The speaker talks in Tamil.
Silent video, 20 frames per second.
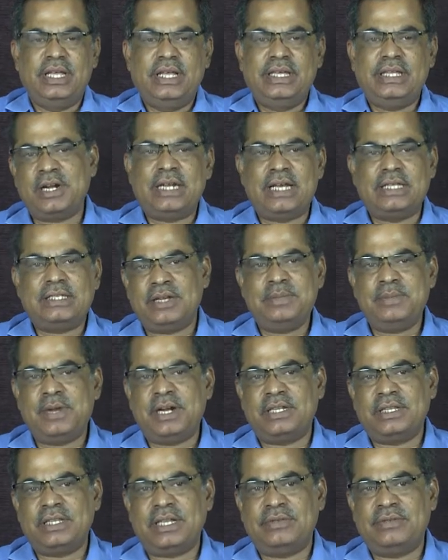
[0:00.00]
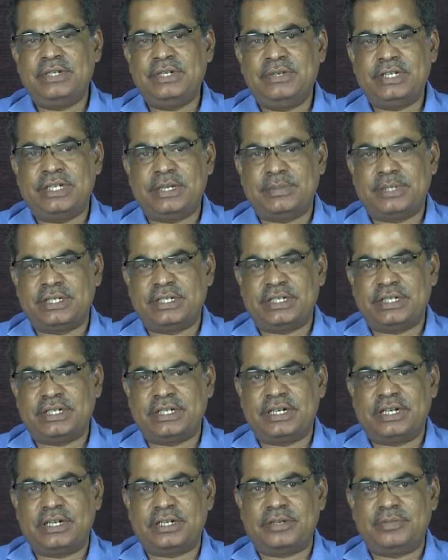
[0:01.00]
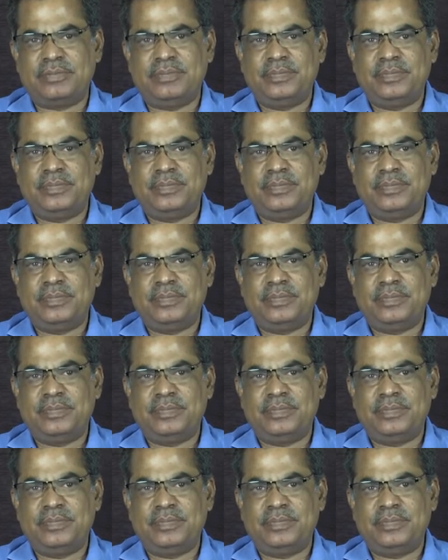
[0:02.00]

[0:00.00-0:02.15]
இதில் அசிமானந்தா விடுவிக்கப்பட்டிருக்கிறார்